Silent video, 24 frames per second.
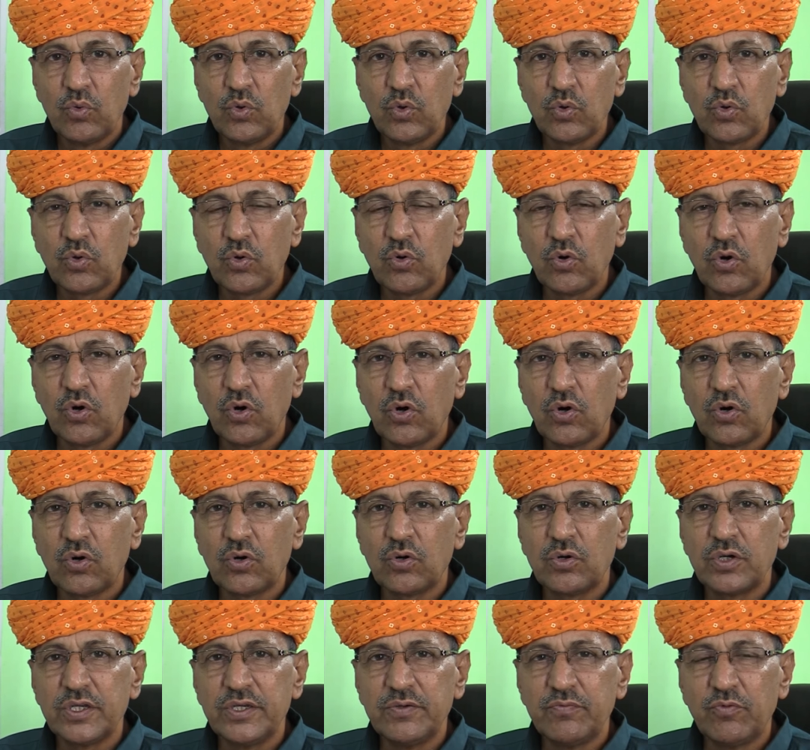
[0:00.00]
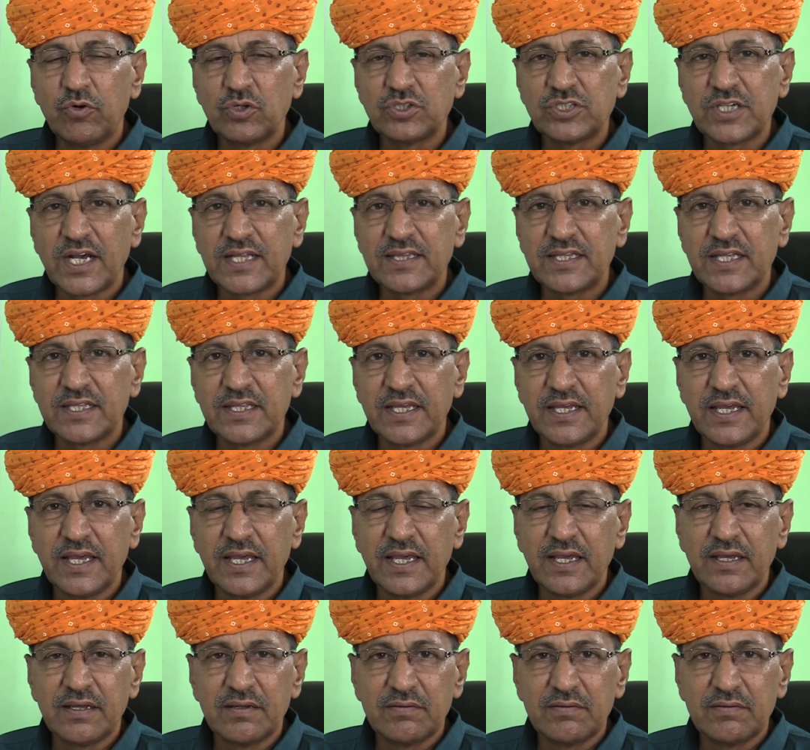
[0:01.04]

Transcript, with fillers: उनको वो चाहते थे